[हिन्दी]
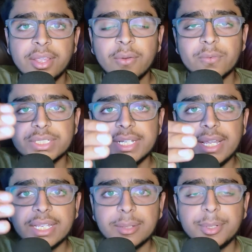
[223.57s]
मुझे
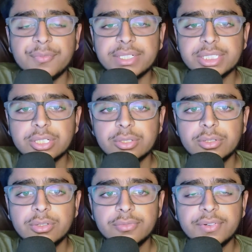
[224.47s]
है कि मैन्युफैक्चरर को
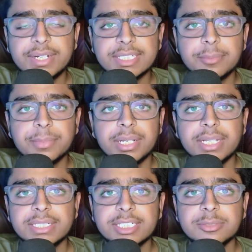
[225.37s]
फॉर एग्जांपल
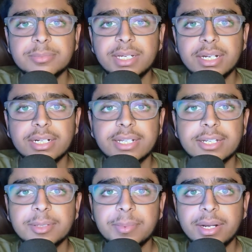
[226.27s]
एक चीज़ बारह डॉलर
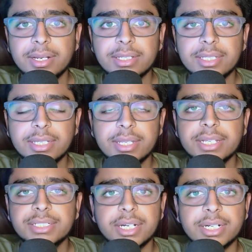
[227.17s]
की पड़ रही थी
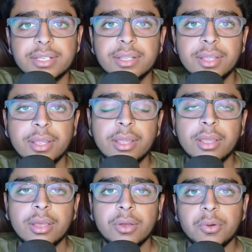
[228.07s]
एक शर्ट
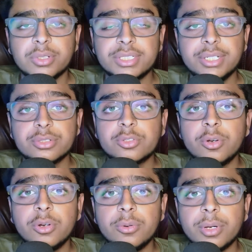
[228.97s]
उसने
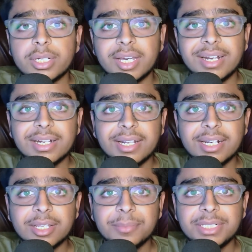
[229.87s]
उसको अठारह
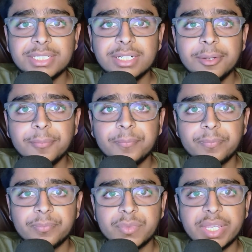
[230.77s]
डॉलर का बेचा
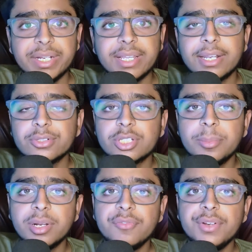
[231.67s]
तीन डॉलर
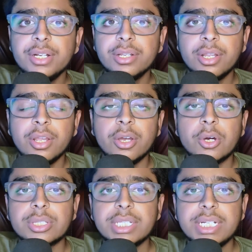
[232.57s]
उसका प्रॉफिट
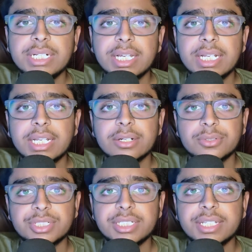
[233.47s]
और तीन
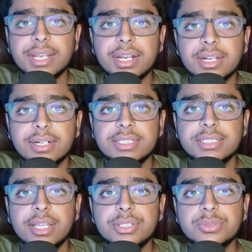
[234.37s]
डॉलर उस डिज़ाइनर का
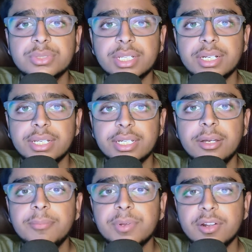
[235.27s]
डिज़ाइन यूज़ करने
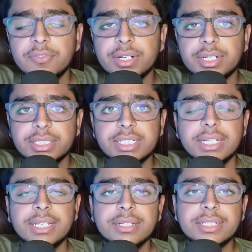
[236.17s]
का प्रॉफिट
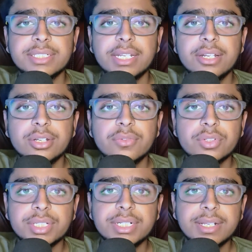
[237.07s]
यानी डिज़ाइनर
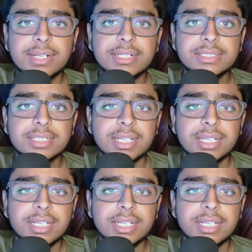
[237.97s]
को वो तीन डॉलर